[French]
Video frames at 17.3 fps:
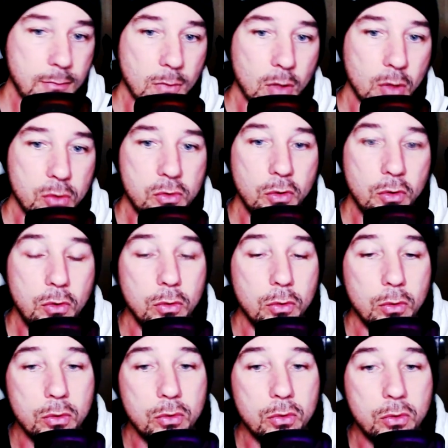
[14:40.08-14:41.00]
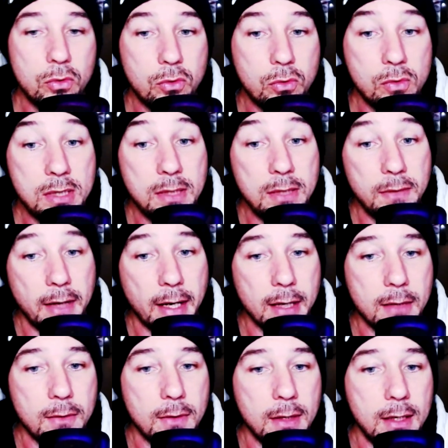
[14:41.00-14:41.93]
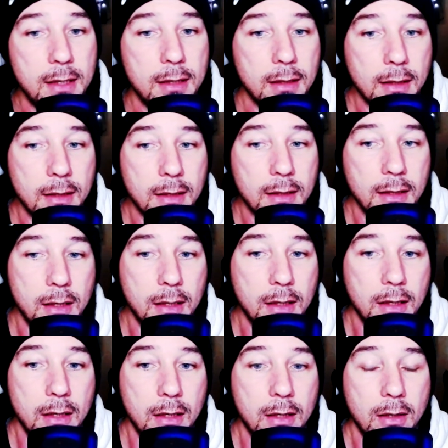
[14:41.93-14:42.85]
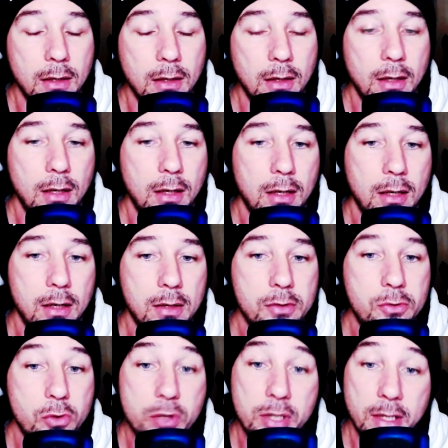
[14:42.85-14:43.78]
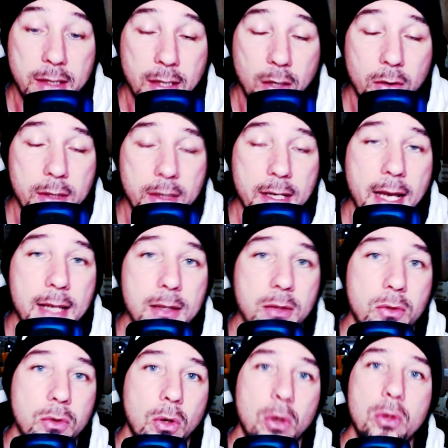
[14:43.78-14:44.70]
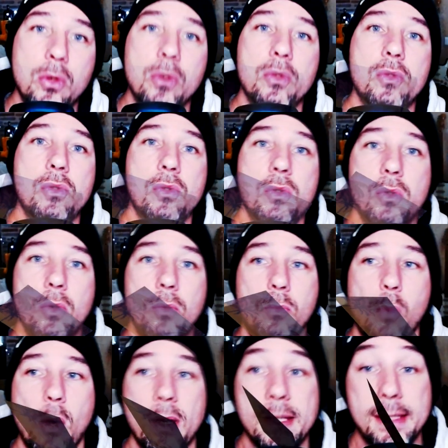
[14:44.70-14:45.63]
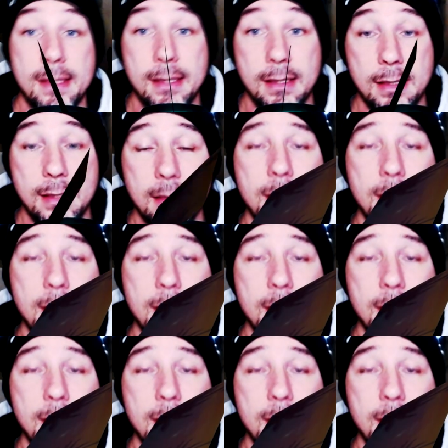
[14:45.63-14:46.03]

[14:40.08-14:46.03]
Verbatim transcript: Du coup, tout ce qui va arriver euh, sur GTA Online donc ce mois-ci.